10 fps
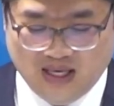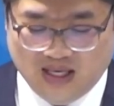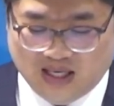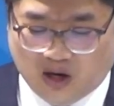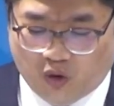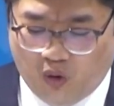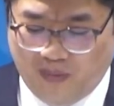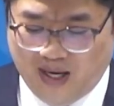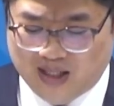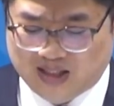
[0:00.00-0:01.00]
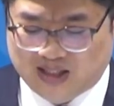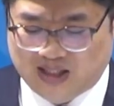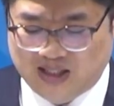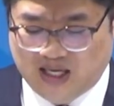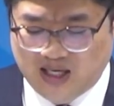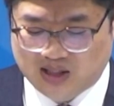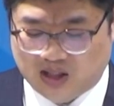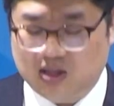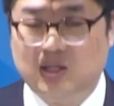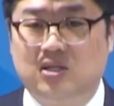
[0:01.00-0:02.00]
야곱의 신앙의
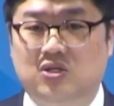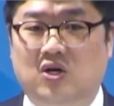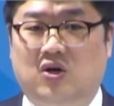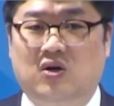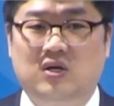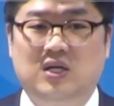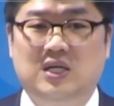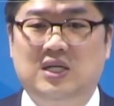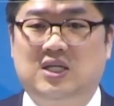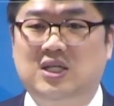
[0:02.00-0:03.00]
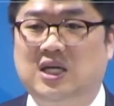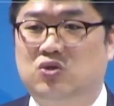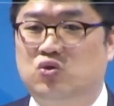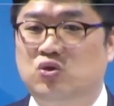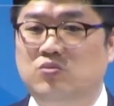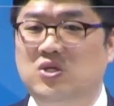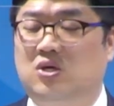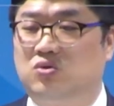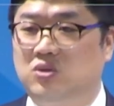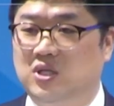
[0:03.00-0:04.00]
절정은요. 그가 숨을
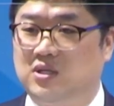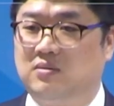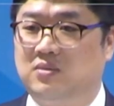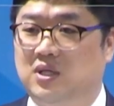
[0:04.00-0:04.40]
거둘 때였습니다.